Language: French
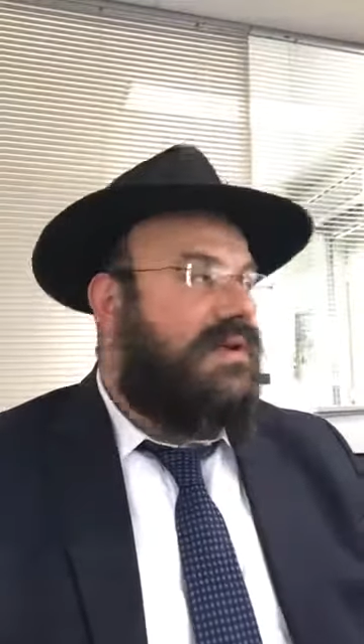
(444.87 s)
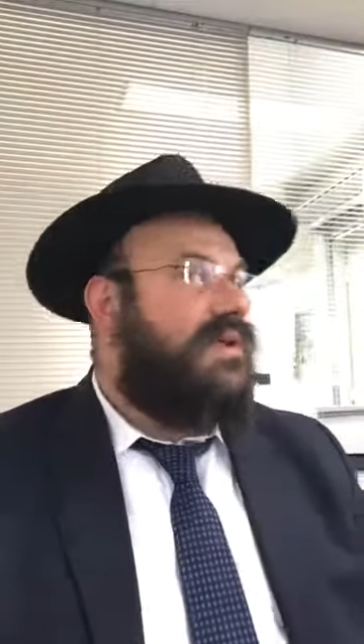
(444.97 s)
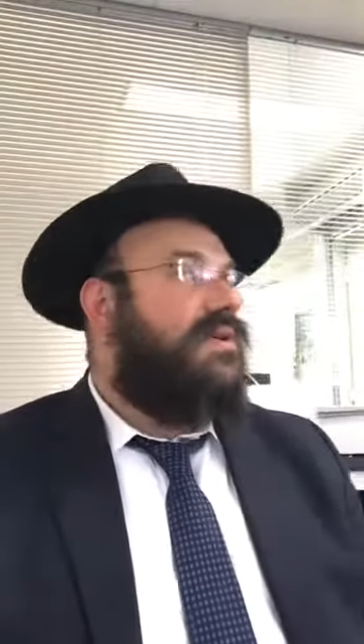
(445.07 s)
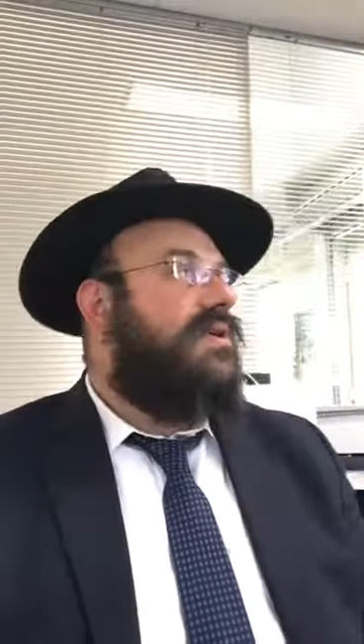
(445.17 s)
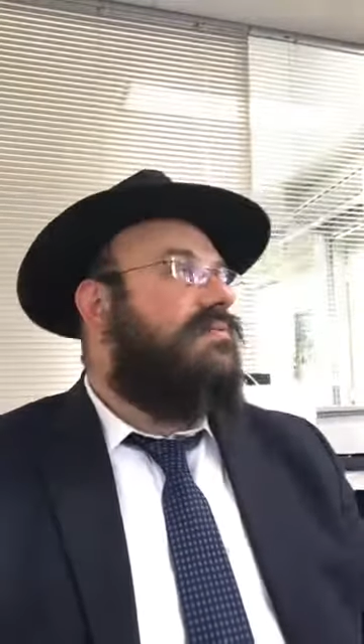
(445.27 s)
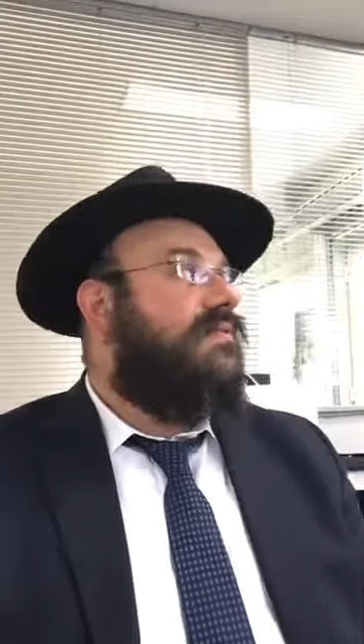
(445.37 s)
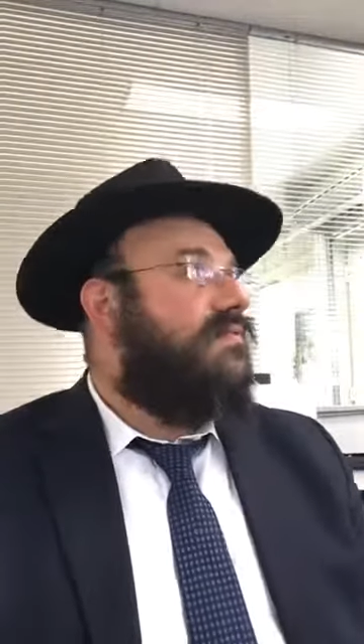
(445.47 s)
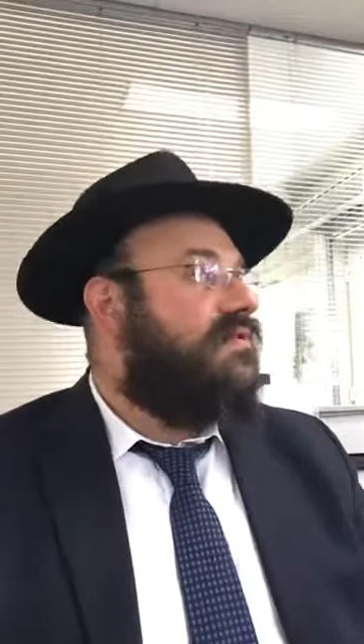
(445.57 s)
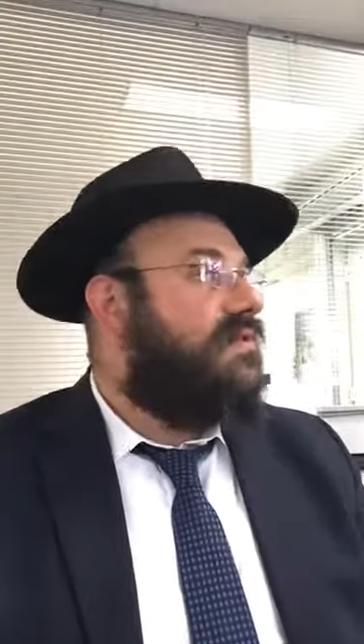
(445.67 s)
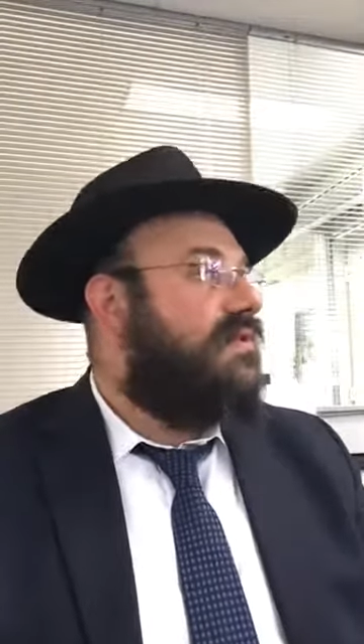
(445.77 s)
et comment
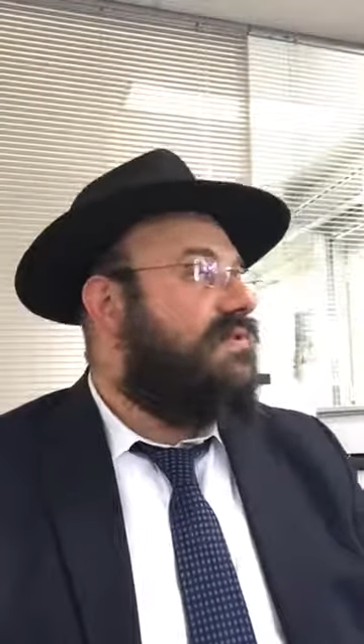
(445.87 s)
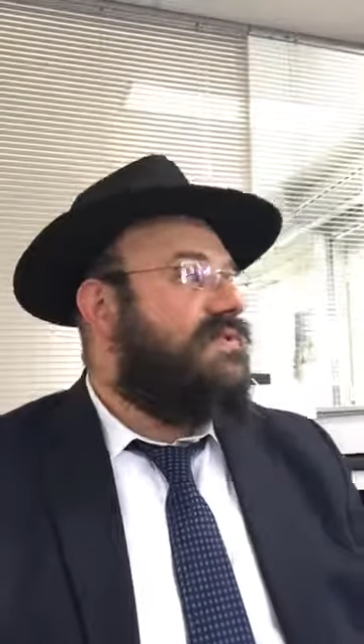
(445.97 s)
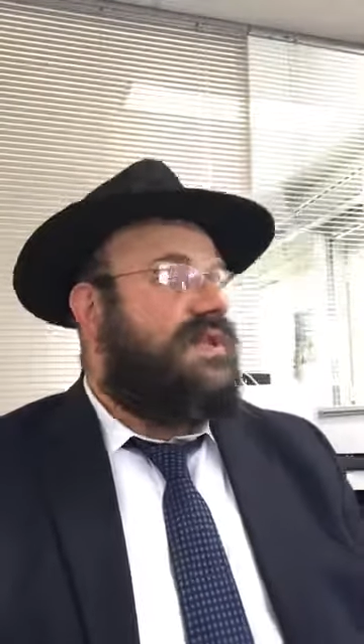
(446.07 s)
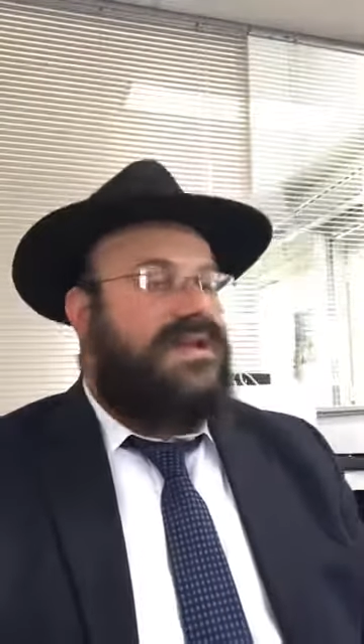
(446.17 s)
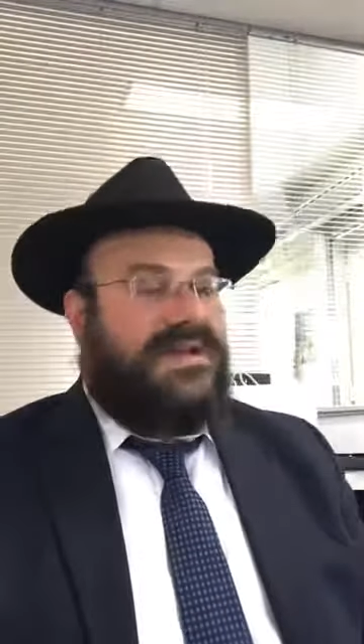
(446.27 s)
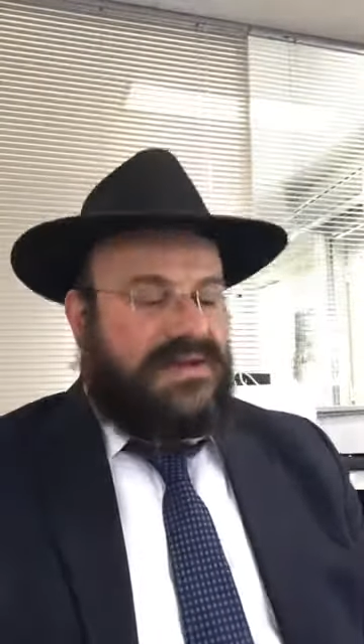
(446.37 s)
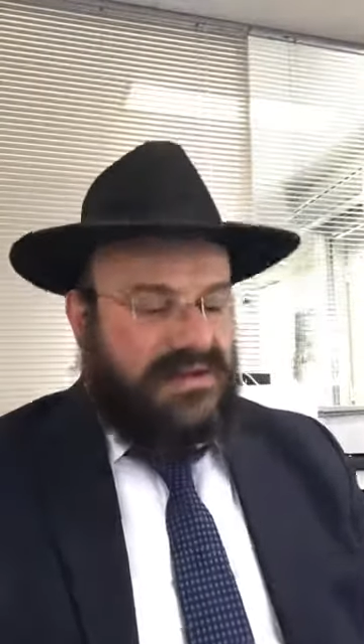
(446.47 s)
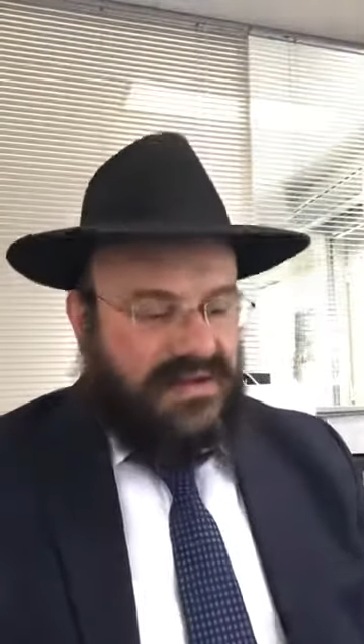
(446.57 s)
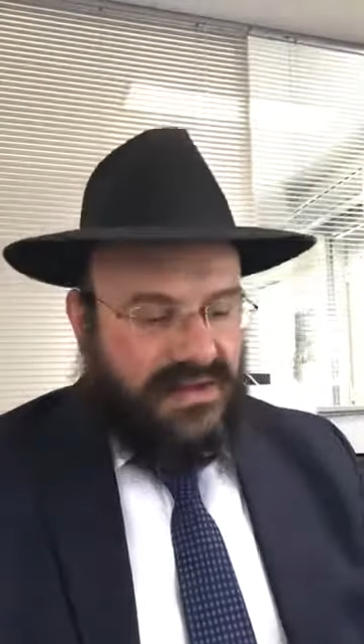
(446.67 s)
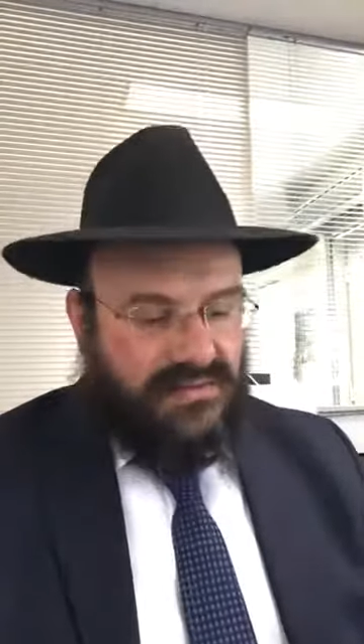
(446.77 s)
fonctionne le salaire
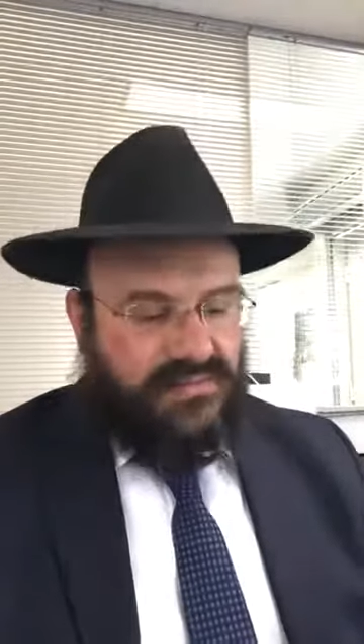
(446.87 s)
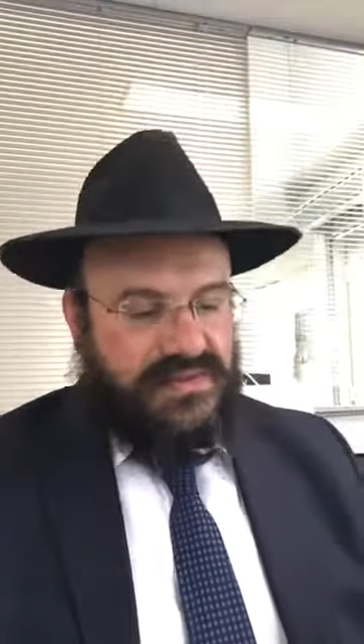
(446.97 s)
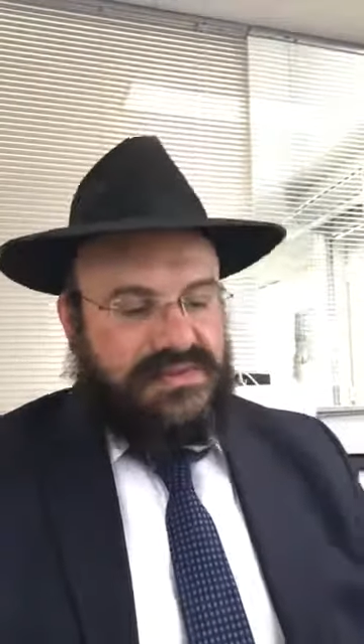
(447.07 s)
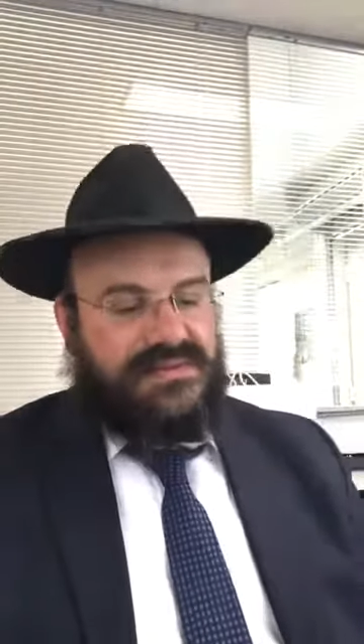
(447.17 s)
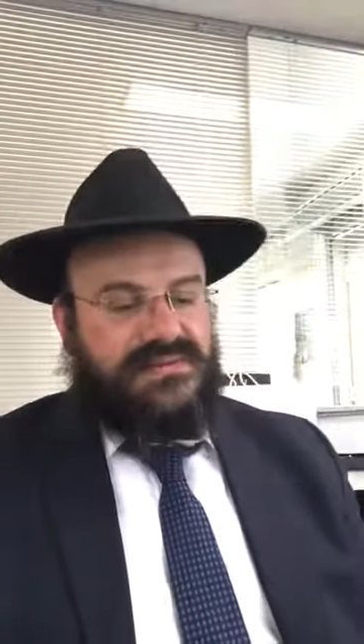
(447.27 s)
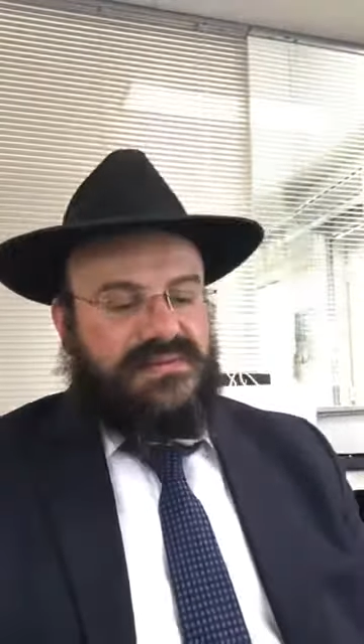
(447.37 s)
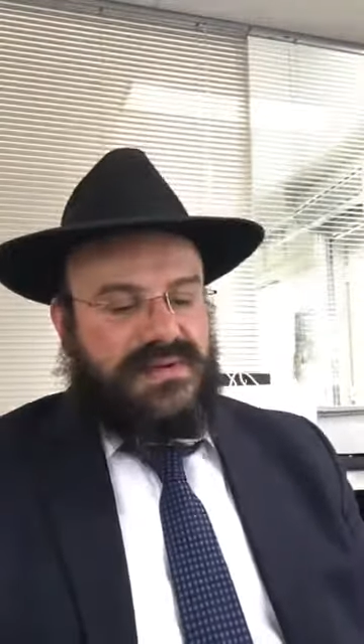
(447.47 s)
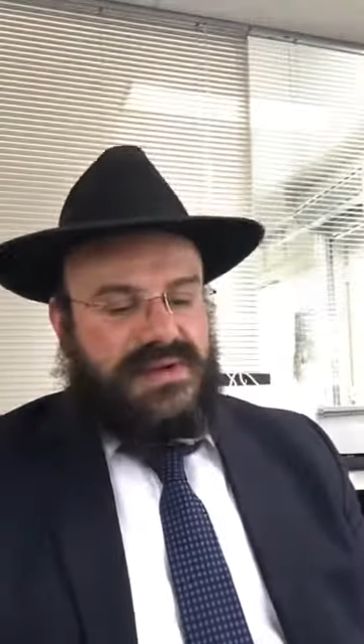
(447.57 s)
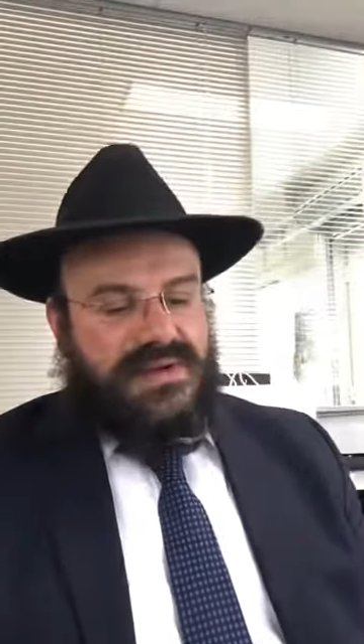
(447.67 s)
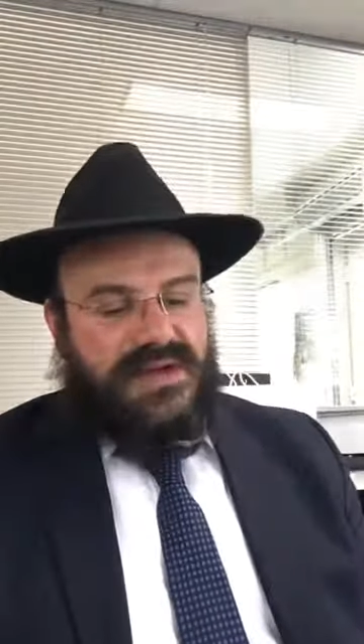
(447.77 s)
et la récompense.
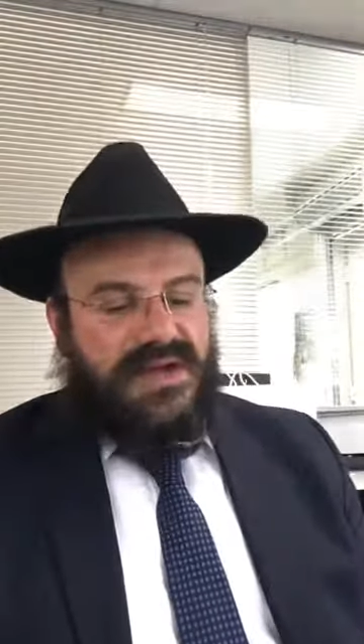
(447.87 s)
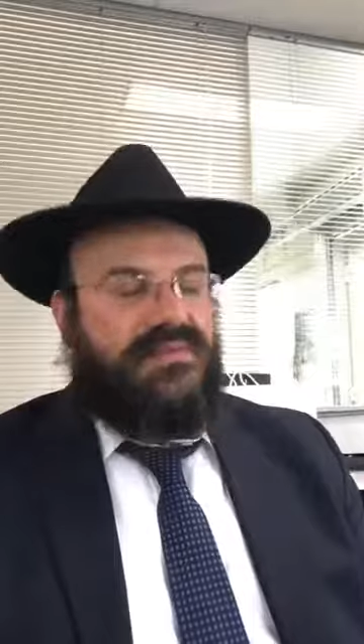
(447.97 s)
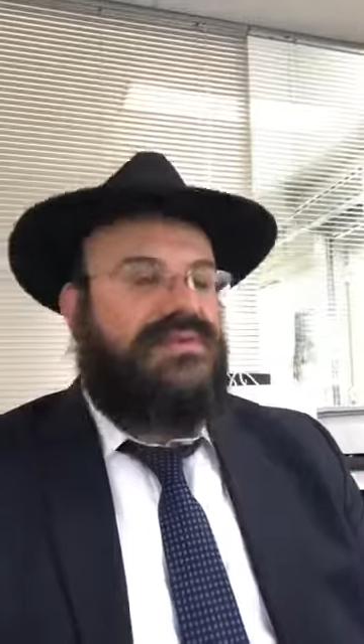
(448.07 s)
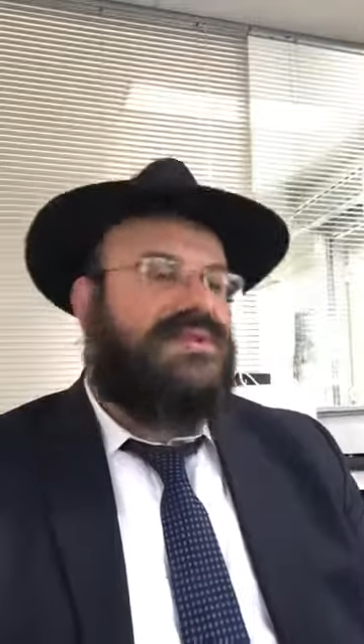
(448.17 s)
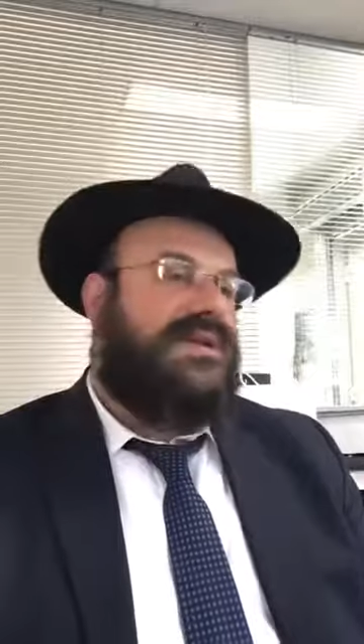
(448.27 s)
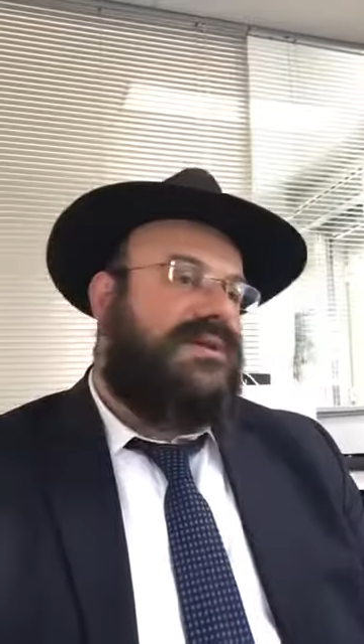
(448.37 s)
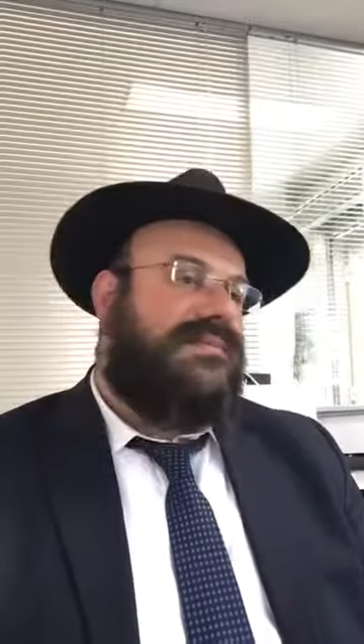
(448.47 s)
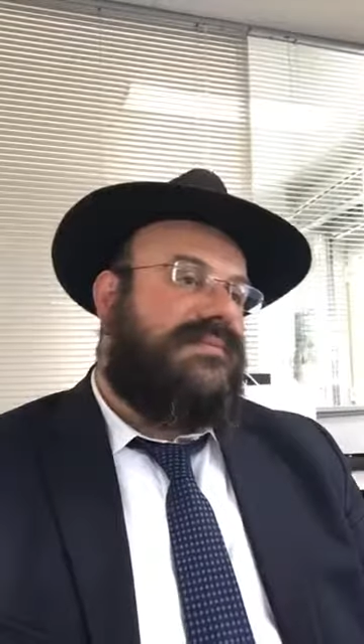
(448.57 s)
La réponse, elle est